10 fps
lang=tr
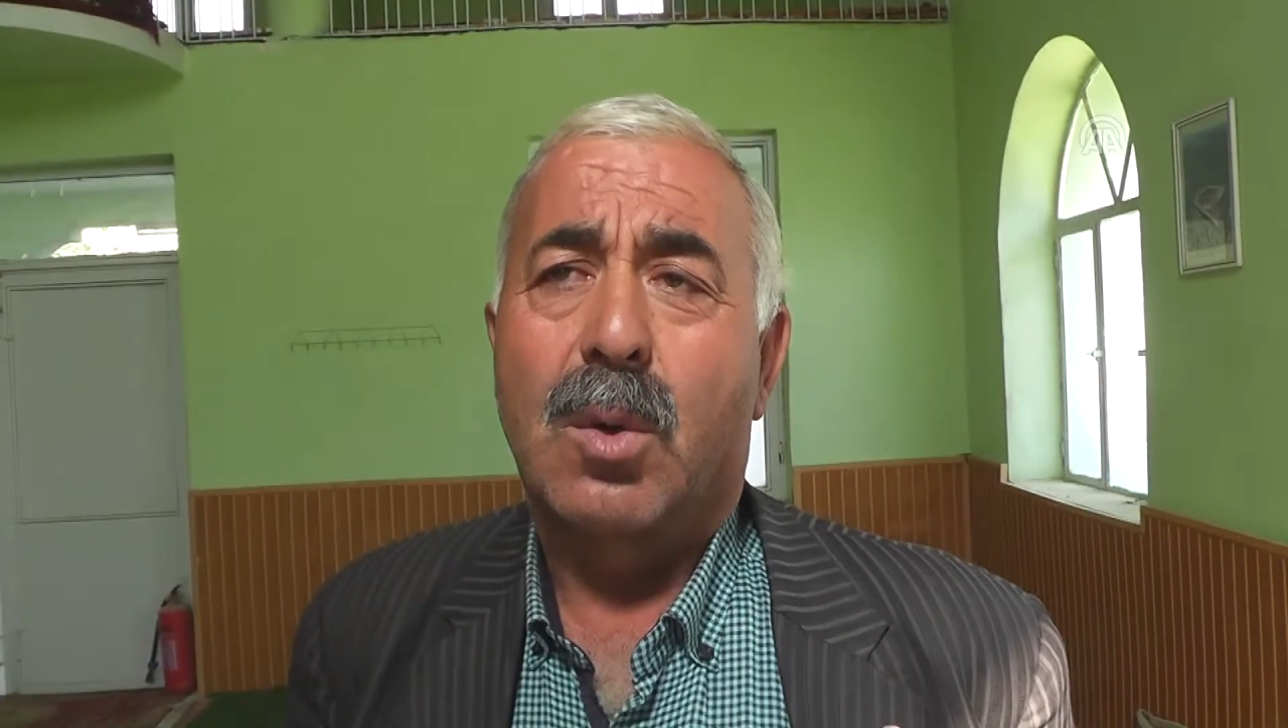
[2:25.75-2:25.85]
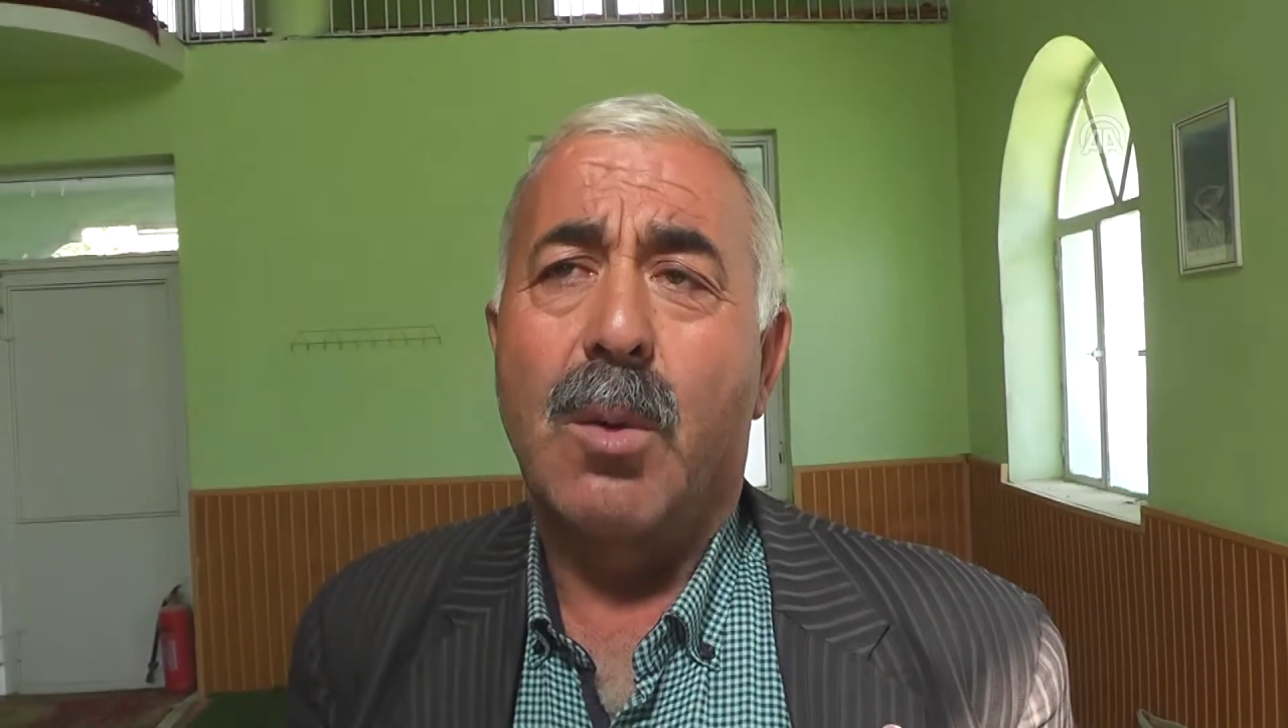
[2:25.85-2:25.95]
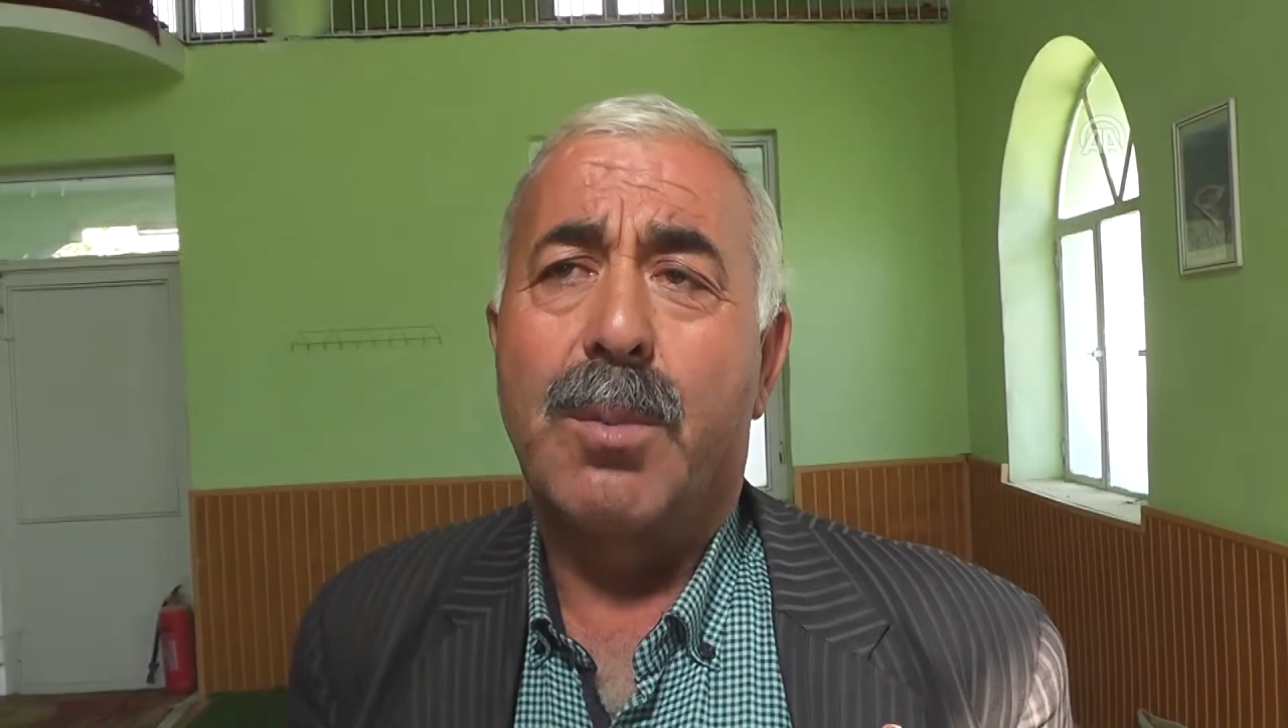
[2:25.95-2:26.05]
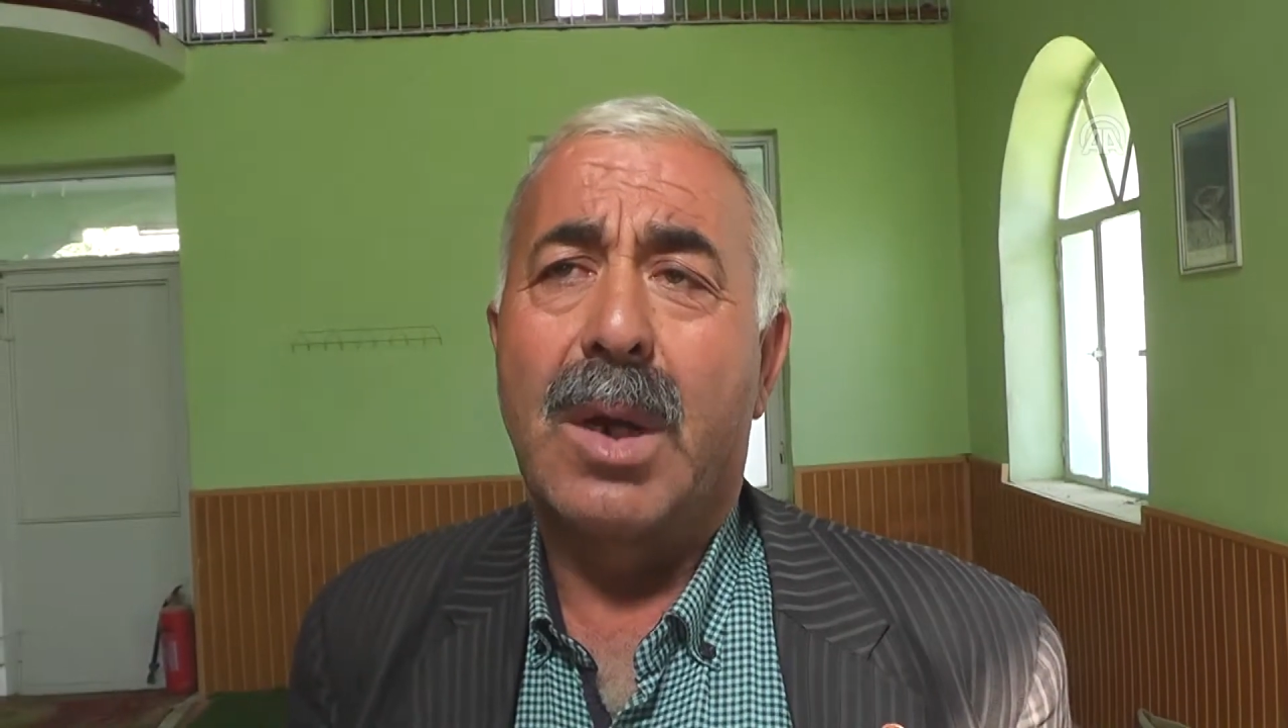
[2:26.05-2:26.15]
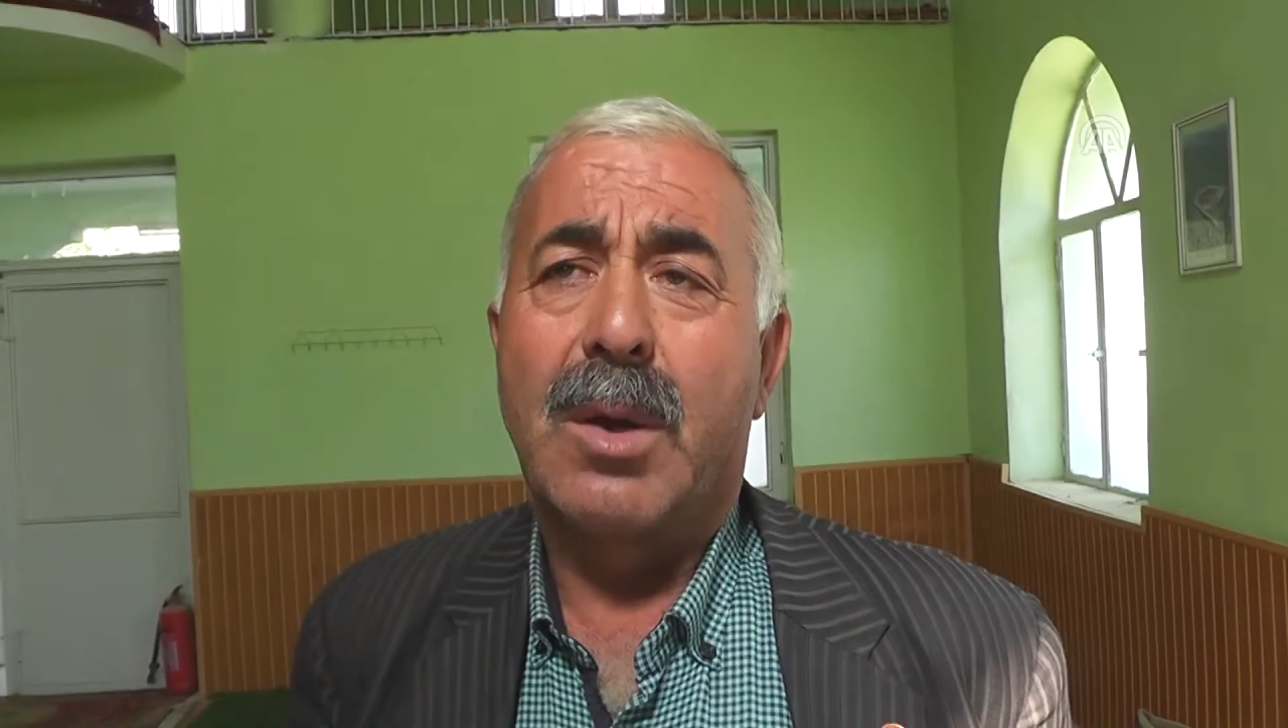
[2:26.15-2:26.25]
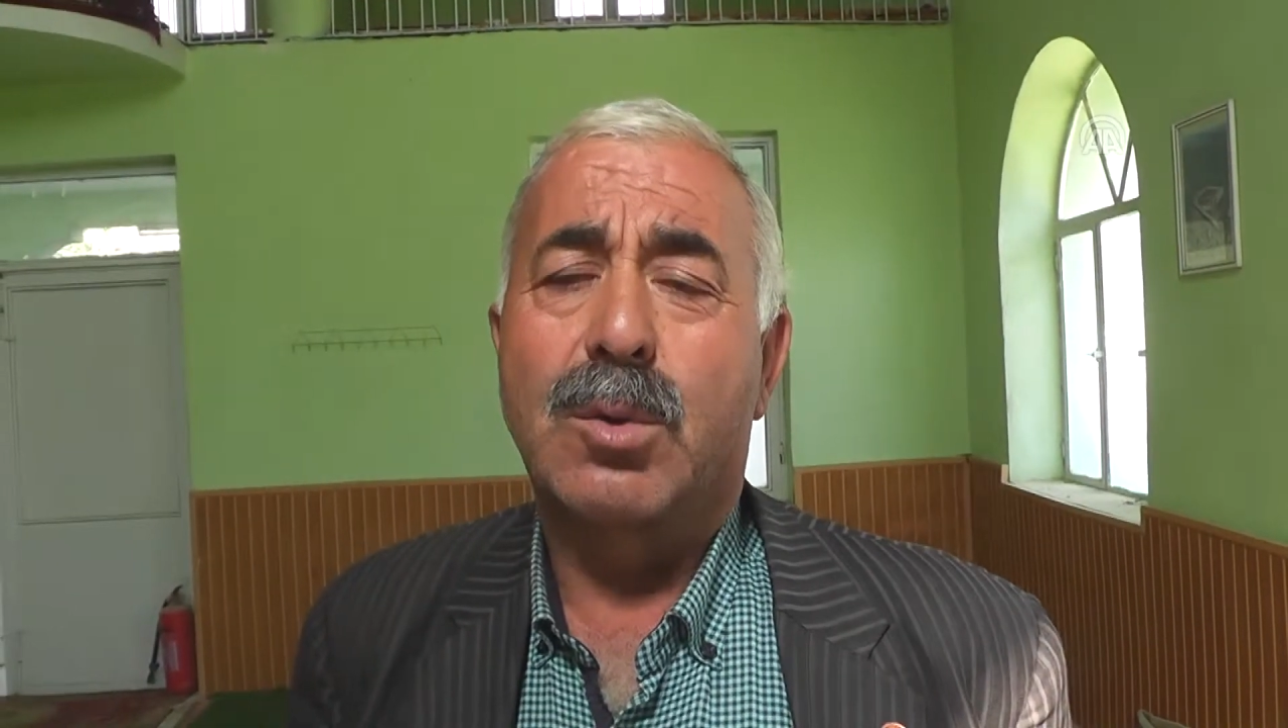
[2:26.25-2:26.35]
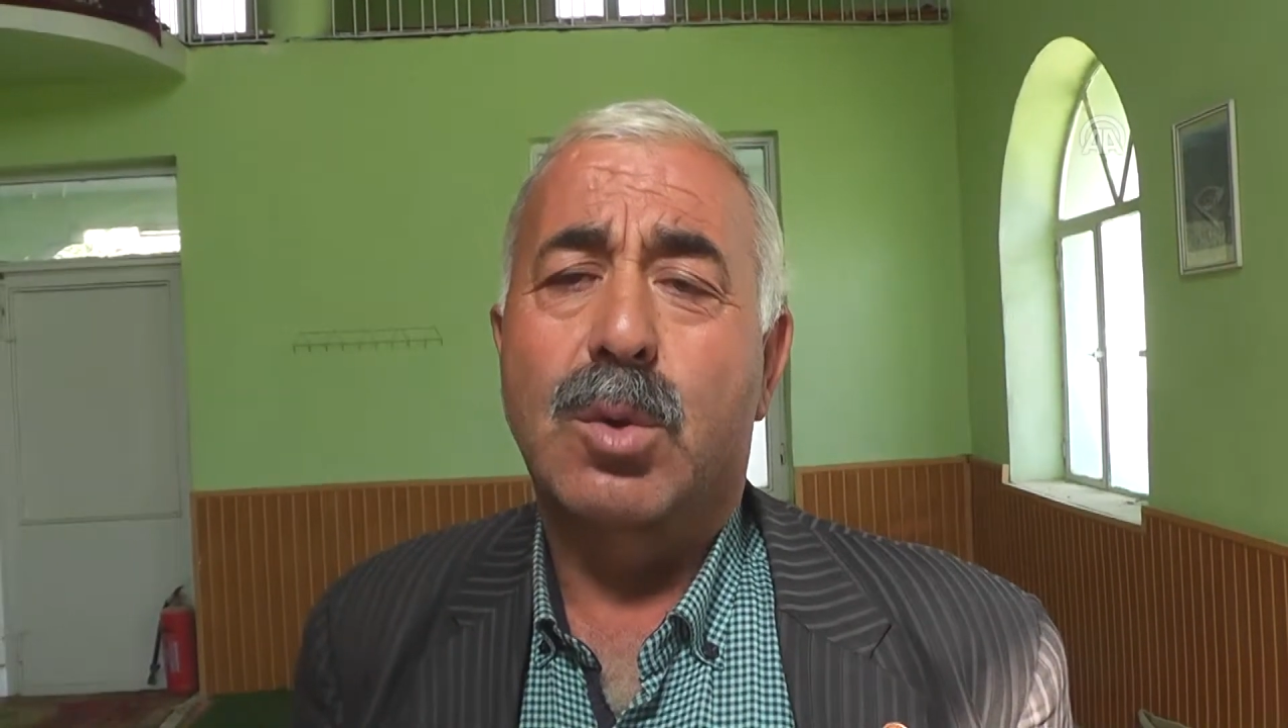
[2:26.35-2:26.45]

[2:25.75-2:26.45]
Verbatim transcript: Komple evi